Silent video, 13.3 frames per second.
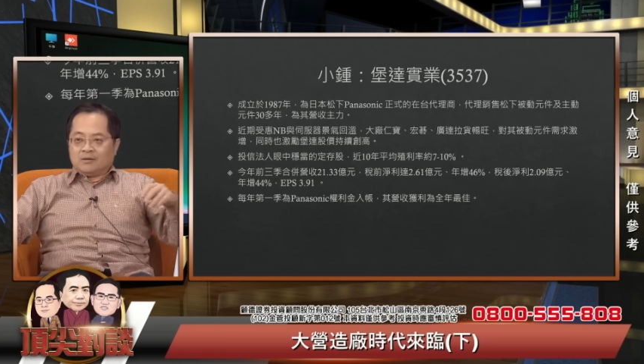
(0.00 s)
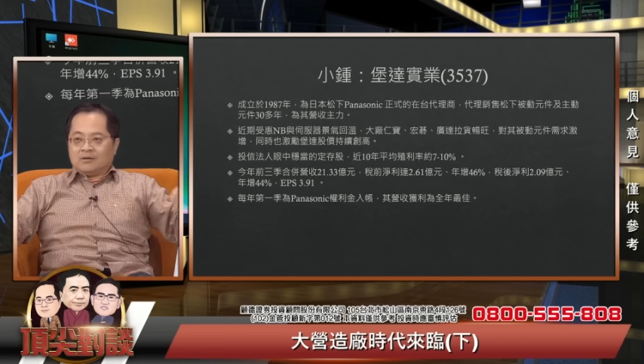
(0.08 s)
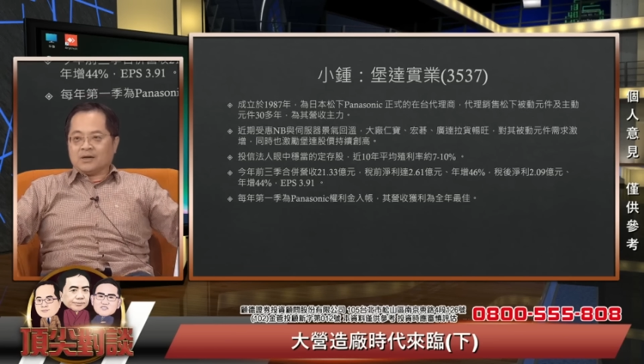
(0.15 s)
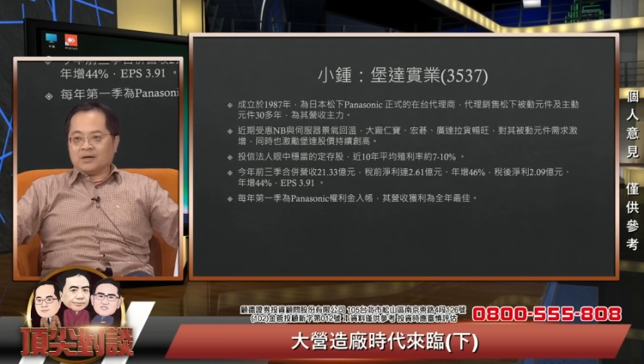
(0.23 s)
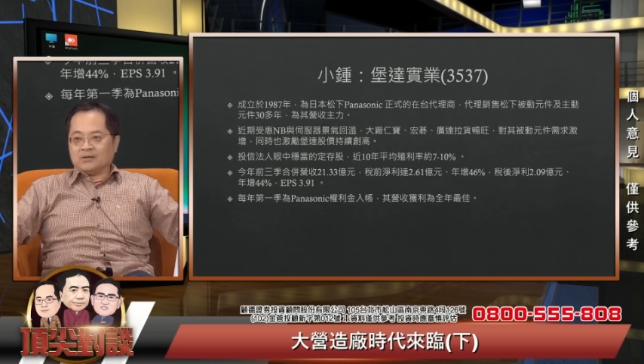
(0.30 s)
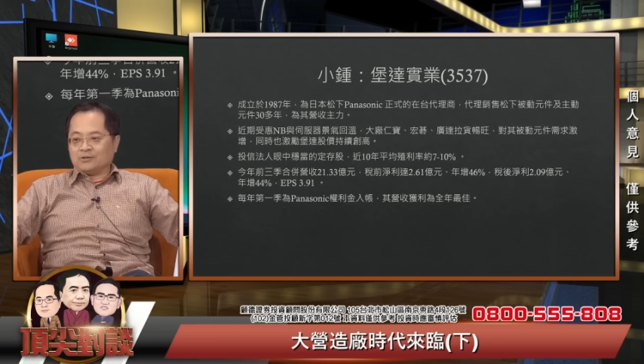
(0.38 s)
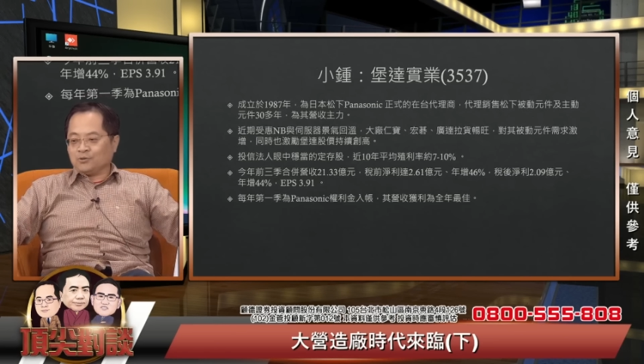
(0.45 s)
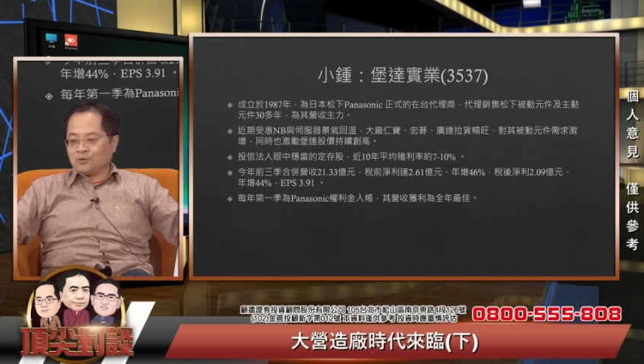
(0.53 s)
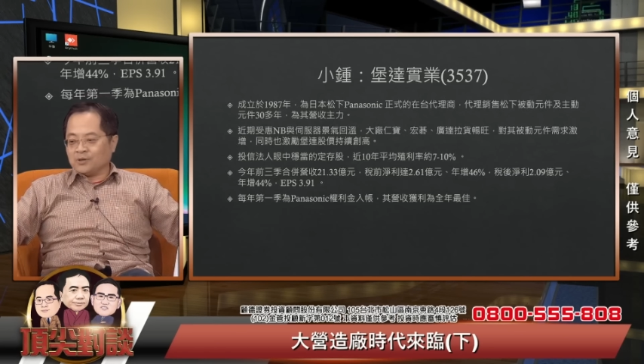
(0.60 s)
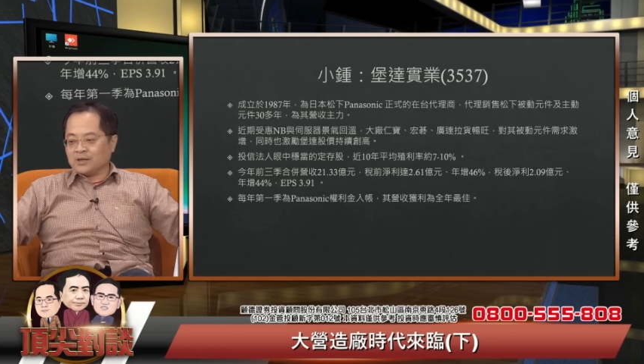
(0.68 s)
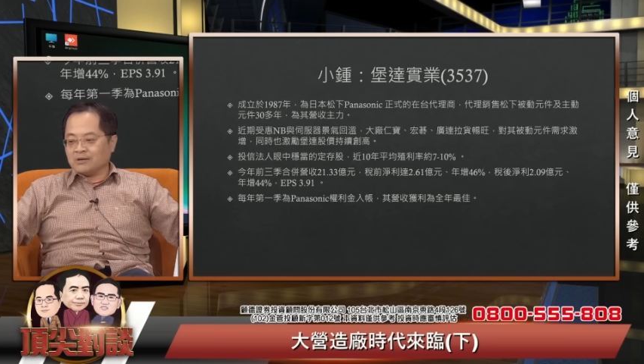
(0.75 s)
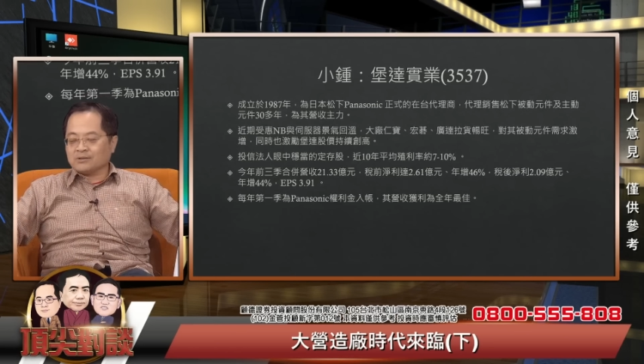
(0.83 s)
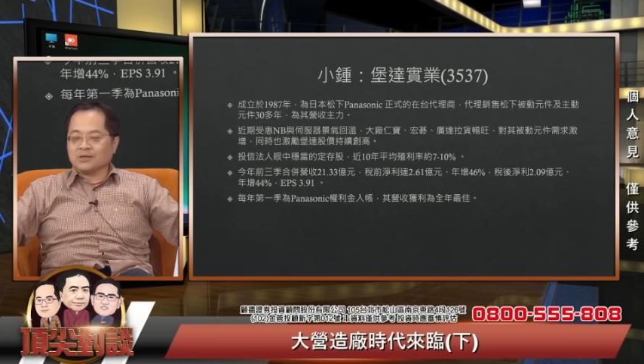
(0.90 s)
那就回
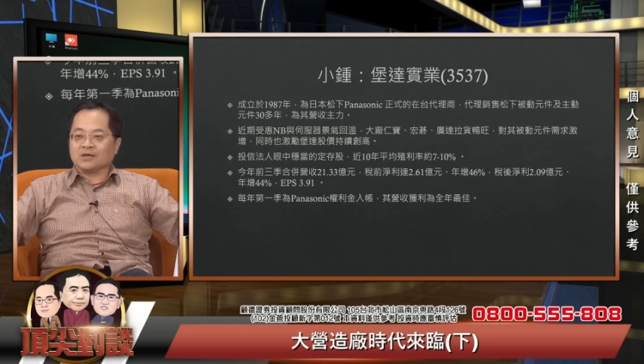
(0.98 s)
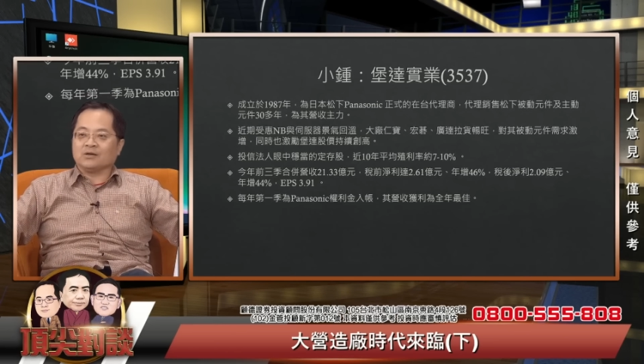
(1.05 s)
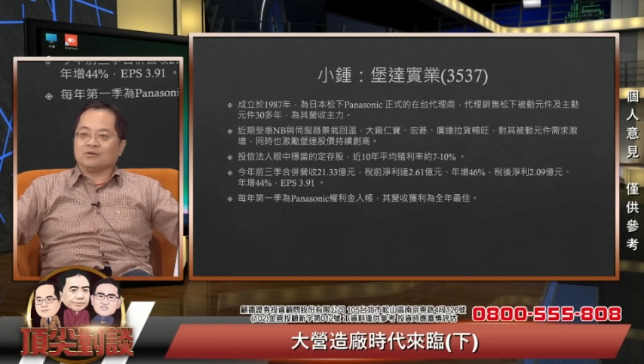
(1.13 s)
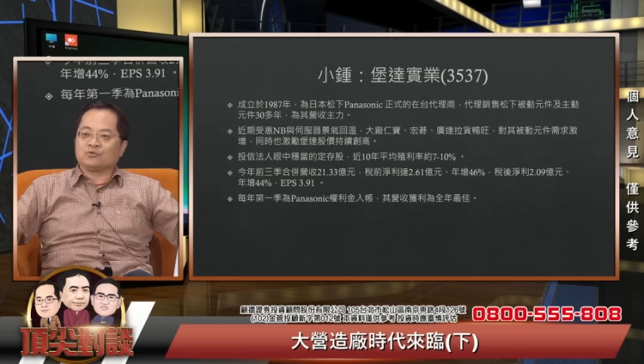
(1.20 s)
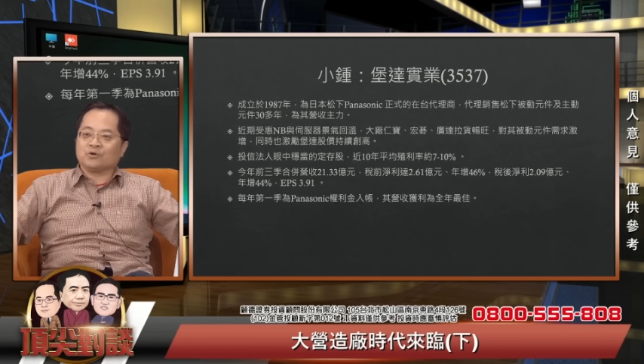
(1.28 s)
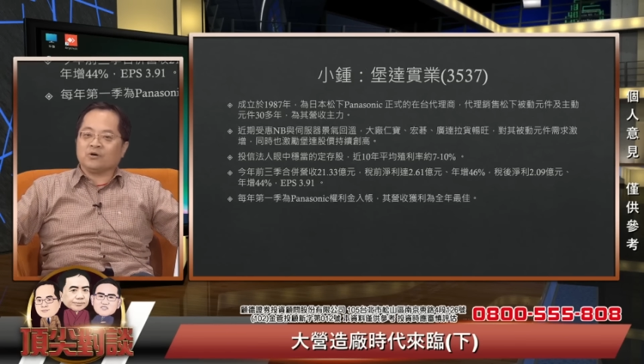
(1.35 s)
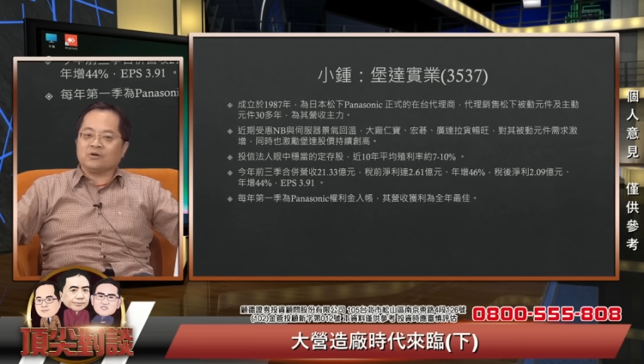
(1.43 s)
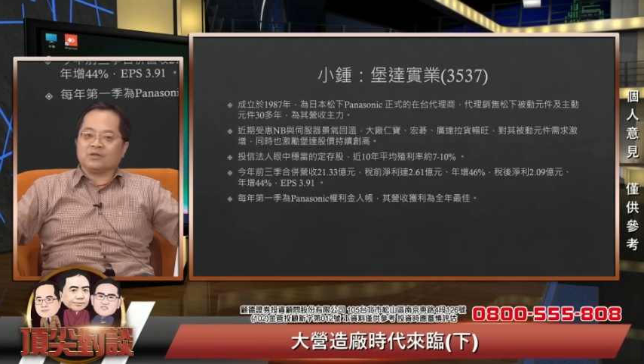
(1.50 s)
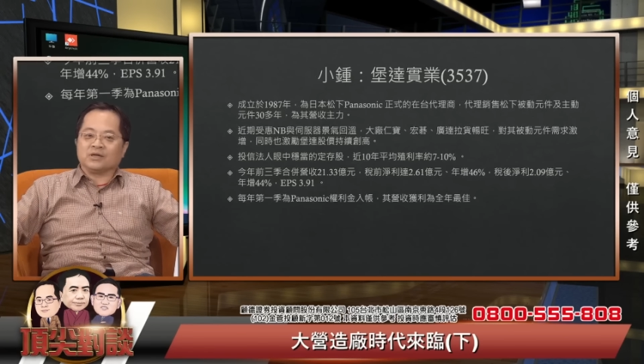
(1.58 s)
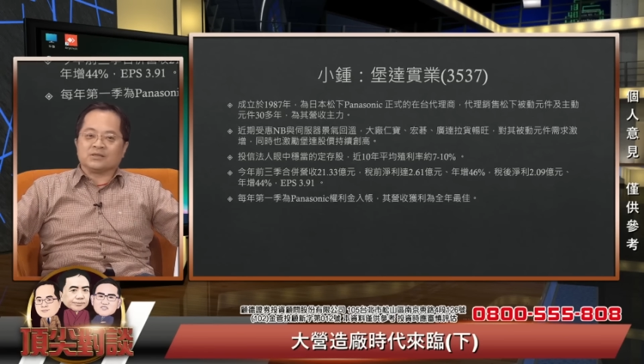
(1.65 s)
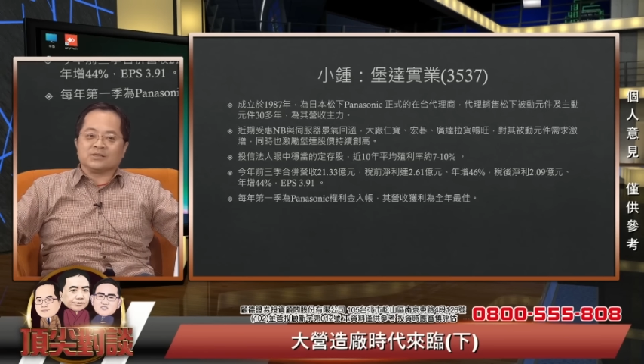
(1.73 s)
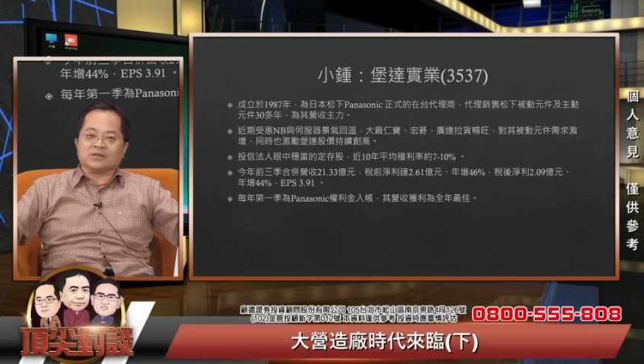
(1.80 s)
到这个最后一点时间，